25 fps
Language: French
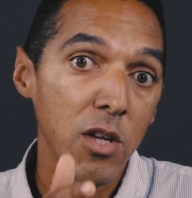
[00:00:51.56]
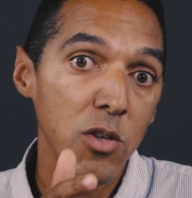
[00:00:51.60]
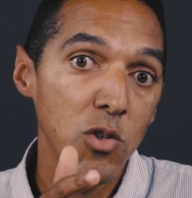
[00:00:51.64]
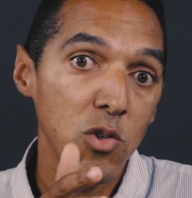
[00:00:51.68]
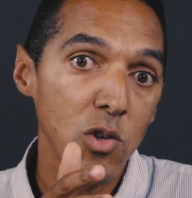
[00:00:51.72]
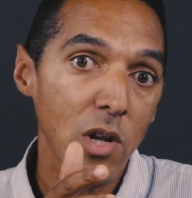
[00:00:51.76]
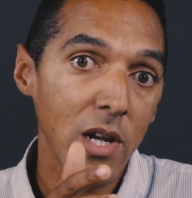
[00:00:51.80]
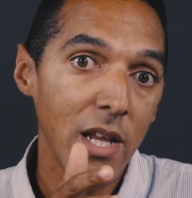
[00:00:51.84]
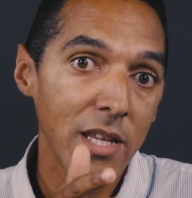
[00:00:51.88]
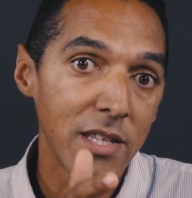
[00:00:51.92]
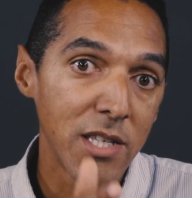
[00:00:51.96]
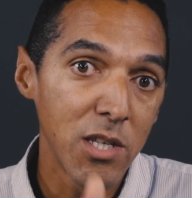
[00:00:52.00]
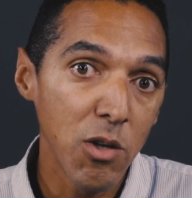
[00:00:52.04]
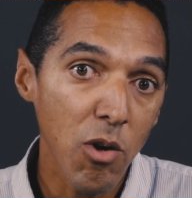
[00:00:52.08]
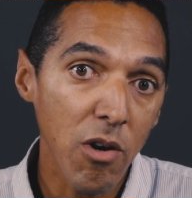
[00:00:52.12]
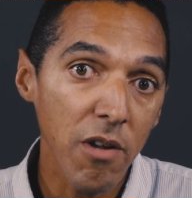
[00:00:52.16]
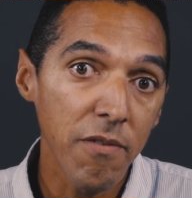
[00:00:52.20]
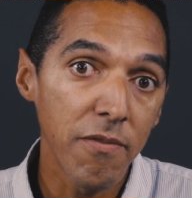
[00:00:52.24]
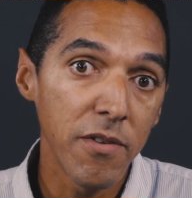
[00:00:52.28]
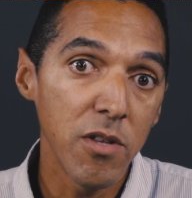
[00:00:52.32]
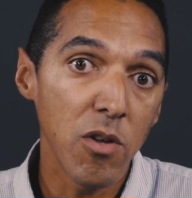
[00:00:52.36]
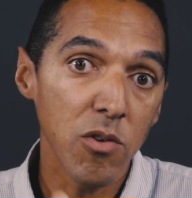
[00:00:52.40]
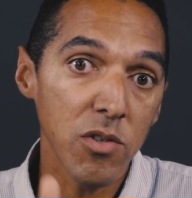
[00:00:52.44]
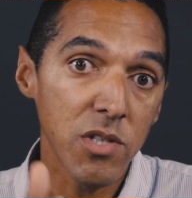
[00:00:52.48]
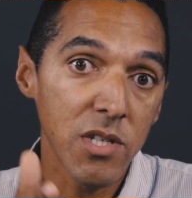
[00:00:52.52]
sur la théorie
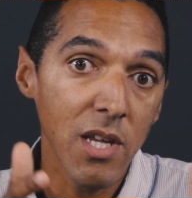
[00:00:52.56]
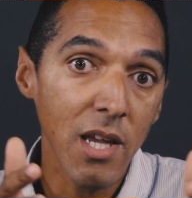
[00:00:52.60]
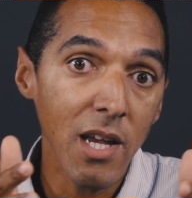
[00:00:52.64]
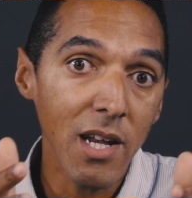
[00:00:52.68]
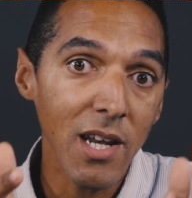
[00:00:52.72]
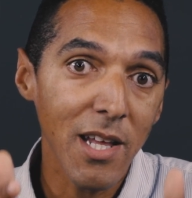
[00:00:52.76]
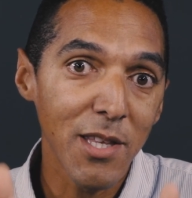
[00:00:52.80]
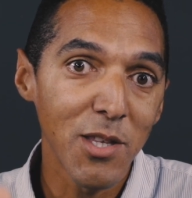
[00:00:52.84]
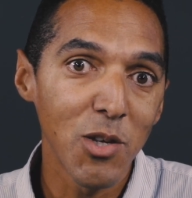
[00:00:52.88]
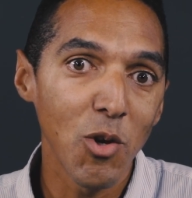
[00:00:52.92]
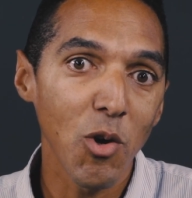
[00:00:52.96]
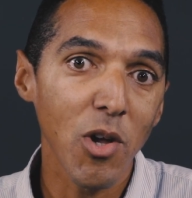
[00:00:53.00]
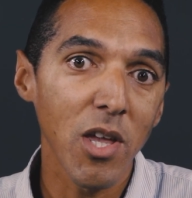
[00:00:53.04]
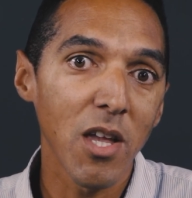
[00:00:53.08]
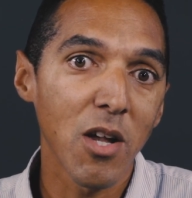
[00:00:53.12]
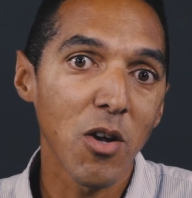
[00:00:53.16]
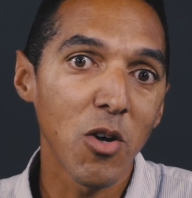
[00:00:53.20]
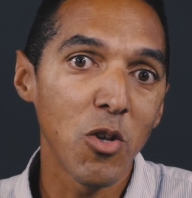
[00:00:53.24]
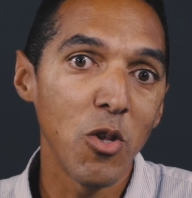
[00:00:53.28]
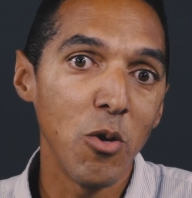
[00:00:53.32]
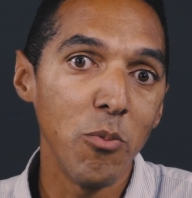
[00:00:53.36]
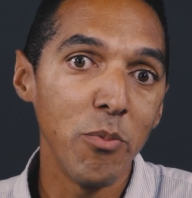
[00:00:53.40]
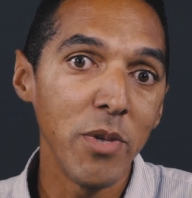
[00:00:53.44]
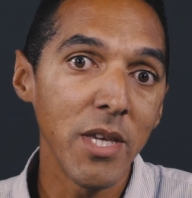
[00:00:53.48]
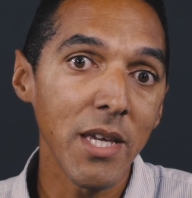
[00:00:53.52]
financière, la théorie
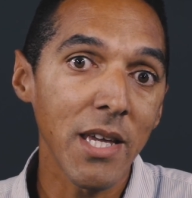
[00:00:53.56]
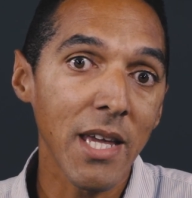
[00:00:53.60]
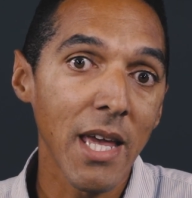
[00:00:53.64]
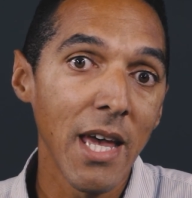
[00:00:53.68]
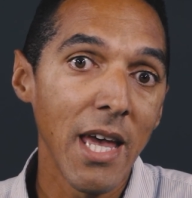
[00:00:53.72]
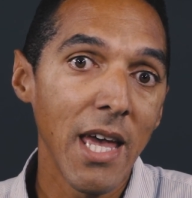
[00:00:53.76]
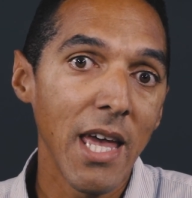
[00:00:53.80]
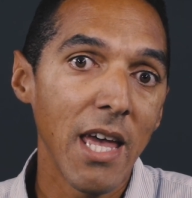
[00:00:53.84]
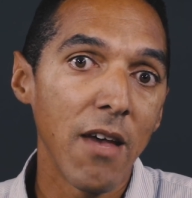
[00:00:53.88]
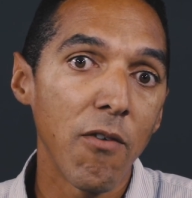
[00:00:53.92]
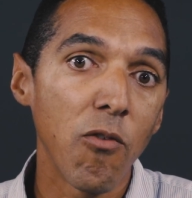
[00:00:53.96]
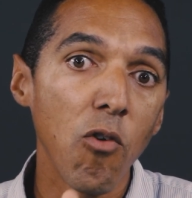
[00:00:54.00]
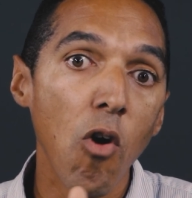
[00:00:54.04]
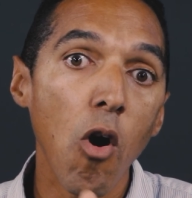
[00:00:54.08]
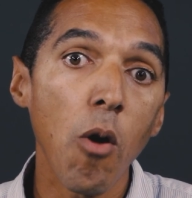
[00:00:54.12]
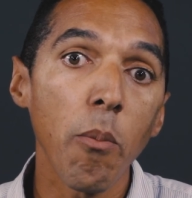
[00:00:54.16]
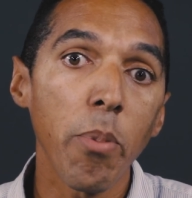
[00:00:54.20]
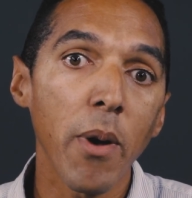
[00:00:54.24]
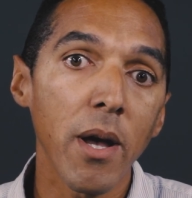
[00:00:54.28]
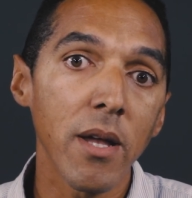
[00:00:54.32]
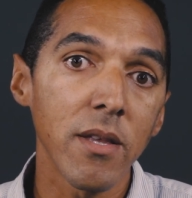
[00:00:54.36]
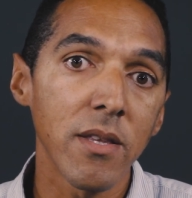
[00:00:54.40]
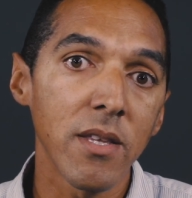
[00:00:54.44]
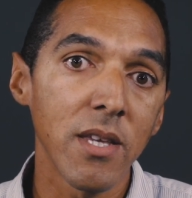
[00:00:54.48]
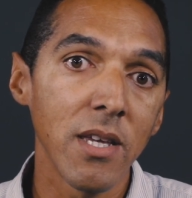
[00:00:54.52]
économique, et vont
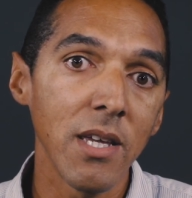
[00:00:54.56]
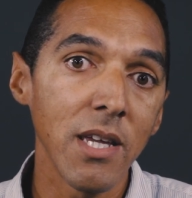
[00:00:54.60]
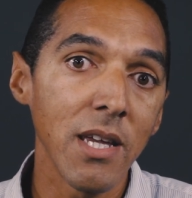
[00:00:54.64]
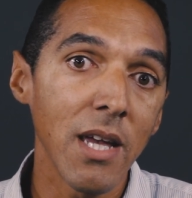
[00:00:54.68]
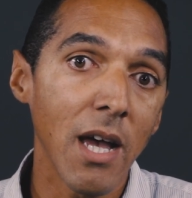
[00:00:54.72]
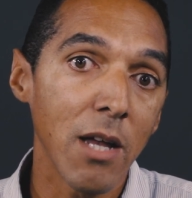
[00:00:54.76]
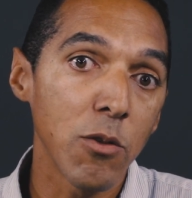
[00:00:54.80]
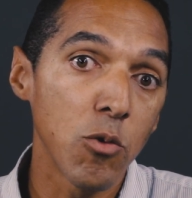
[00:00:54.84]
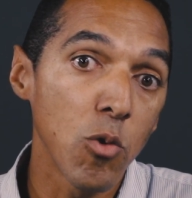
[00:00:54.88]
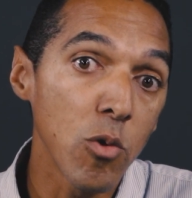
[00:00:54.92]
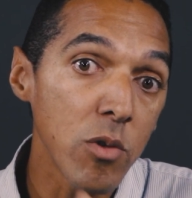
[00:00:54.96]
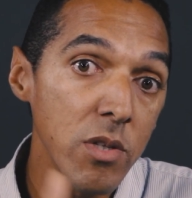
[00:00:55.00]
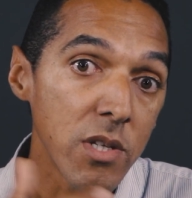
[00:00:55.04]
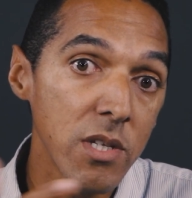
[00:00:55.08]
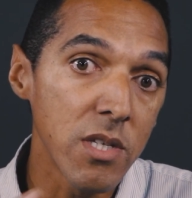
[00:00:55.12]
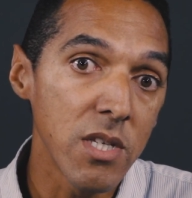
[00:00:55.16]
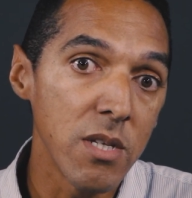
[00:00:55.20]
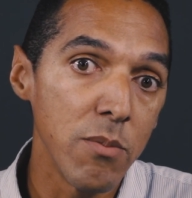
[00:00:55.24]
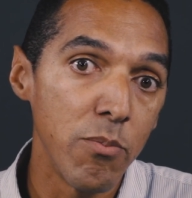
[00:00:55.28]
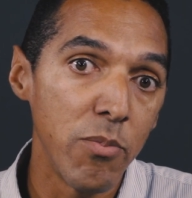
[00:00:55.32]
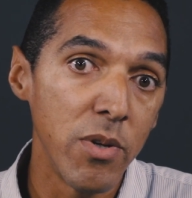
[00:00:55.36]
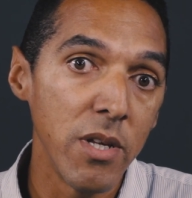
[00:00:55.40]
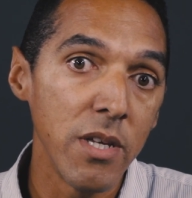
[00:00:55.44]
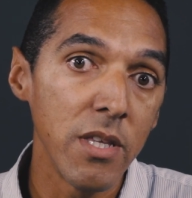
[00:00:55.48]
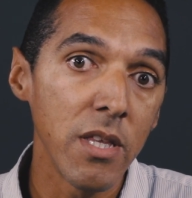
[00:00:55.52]
emprunter à d'autres
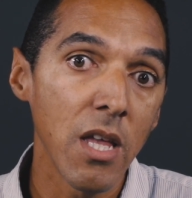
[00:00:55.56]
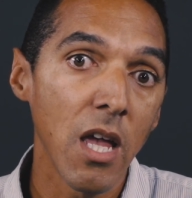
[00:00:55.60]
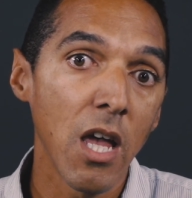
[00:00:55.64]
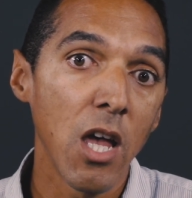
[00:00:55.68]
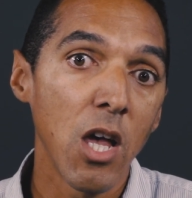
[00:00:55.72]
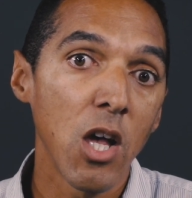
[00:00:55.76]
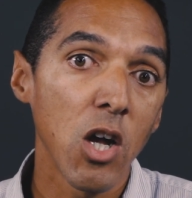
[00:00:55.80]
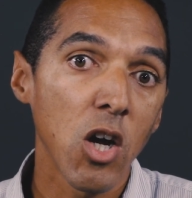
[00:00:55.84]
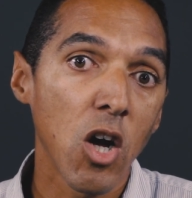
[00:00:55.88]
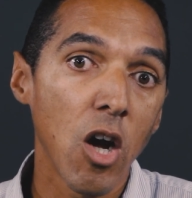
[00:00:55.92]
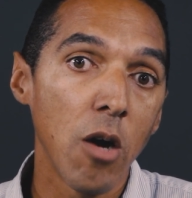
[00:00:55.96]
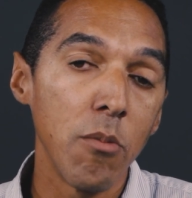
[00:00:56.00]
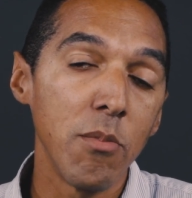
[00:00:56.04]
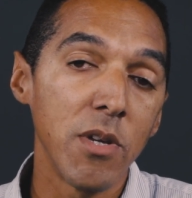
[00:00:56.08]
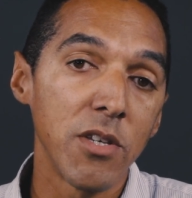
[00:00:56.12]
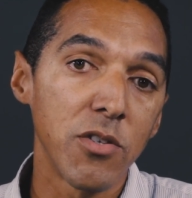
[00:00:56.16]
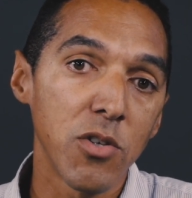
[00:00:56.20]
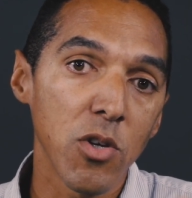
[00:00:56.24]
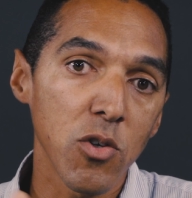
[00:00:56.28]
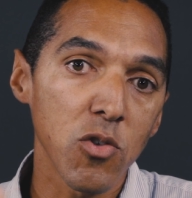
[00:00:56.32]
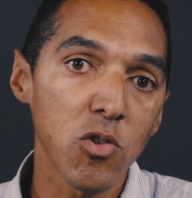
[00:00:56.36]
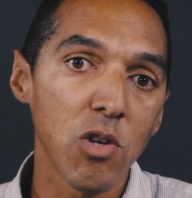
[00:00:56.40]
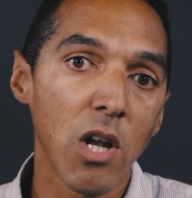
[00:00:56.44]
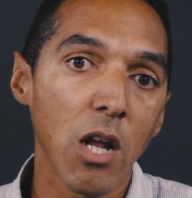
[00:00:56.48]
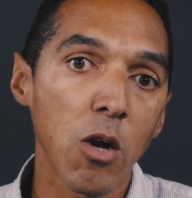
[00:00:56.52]
disciplines comme les
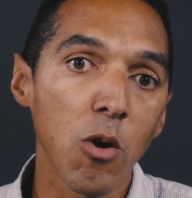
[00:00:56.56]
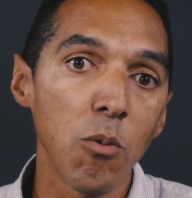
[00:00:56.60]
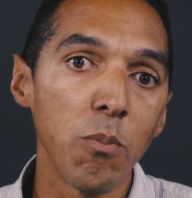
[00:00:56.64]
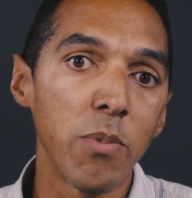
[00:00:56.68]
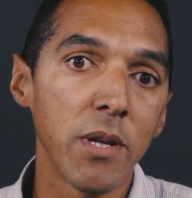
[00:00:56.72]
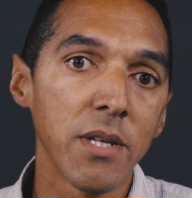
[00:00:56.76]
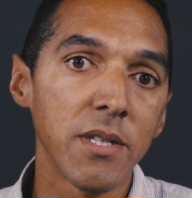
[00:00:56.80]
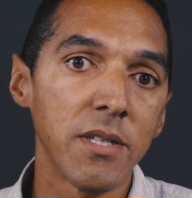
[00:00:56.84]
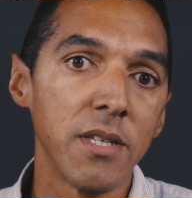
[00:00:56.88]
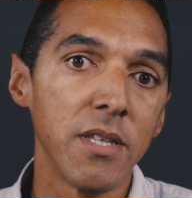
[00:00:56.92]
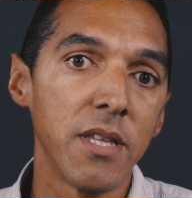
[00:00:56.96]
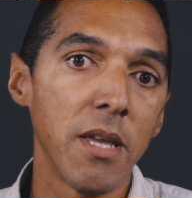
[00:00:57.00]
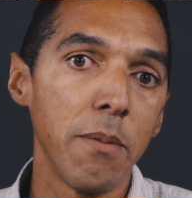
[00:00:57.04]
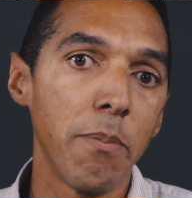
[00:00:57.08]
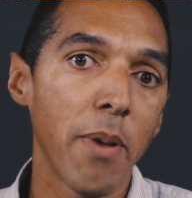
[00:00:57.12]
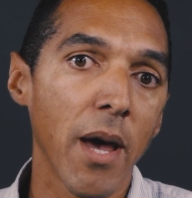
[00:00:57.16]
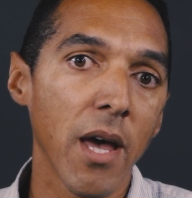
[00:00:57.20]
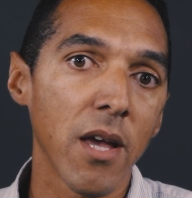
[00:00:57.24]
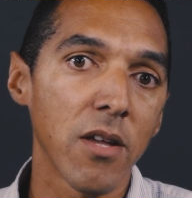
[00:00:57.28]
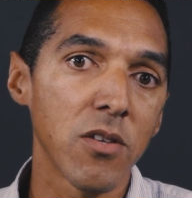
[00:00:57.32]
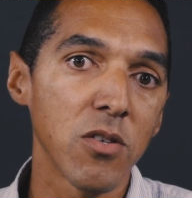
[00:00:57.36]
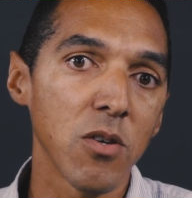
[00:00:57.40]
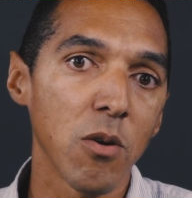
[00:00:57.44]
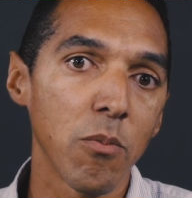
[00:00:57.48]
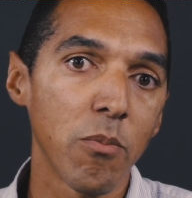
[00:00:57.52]
sciences de la complexité par
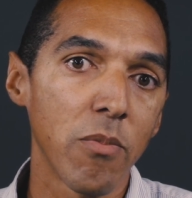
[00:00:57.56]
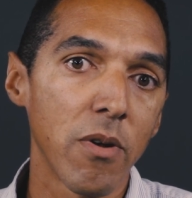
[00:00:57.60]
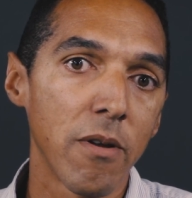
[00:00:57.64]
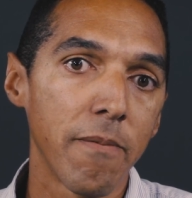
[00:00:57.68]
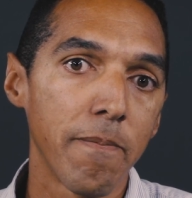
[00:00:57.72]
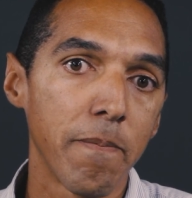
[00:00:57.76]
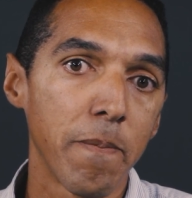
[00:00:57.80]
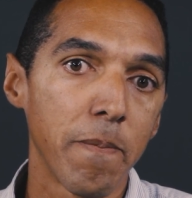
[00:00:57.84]
exemple.